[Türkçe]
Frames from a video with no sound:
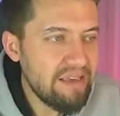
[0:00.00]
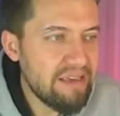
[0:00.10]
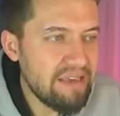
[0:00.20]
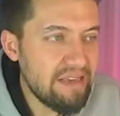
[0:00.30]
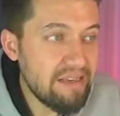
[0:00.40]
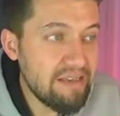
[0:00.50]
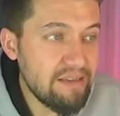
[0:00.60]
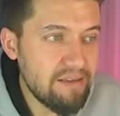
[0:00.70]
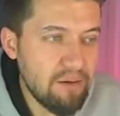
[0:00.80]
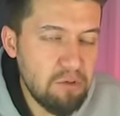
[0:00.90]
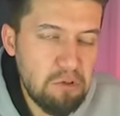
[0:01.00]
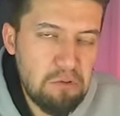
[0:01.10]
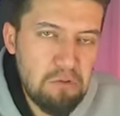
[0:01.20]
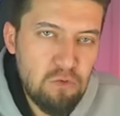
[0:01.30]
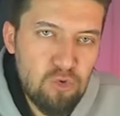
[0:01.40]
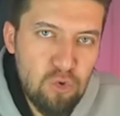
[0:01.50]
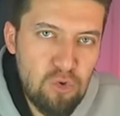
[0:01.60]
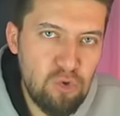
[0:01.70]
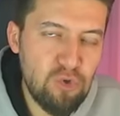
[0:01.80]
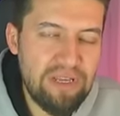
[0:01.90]
e, tabi
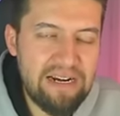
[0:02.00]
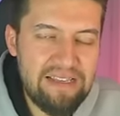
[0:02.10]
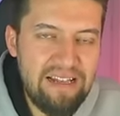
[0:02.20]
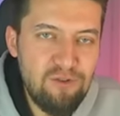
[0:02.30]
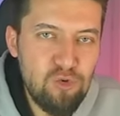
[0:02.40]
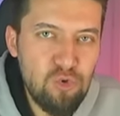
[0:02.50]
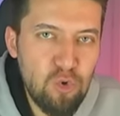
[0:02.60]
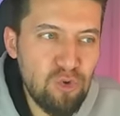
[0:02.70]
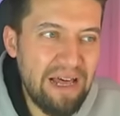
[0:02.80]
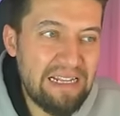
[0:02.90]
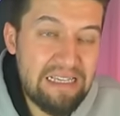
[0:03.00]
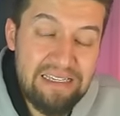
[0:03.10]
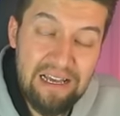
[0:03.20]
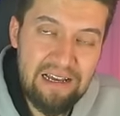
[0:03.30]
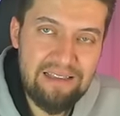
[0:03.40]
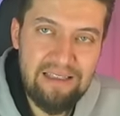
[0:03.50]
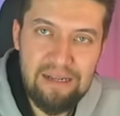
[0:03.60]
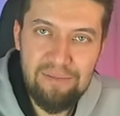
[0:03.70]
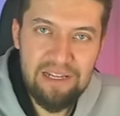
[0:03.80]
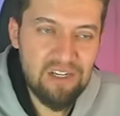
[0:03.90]
soru çözerken sorularda
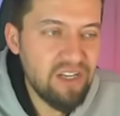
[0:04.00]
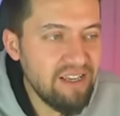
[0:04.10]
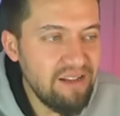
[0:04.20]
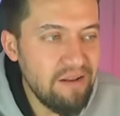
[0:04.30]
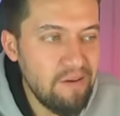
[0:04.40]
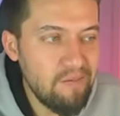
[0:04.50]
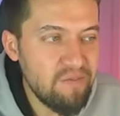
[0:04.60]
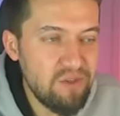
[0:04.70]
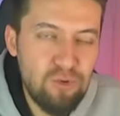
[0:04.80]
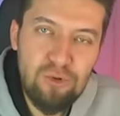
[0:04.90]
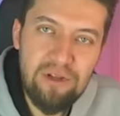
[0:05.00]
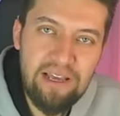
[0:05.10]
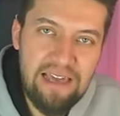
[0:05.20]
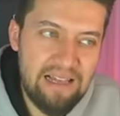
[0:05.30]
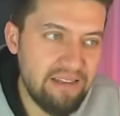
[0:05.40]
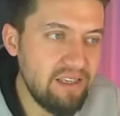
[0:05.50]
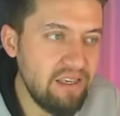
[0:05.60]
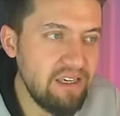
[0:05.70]
sakatlanabileceğin sorulara geldik.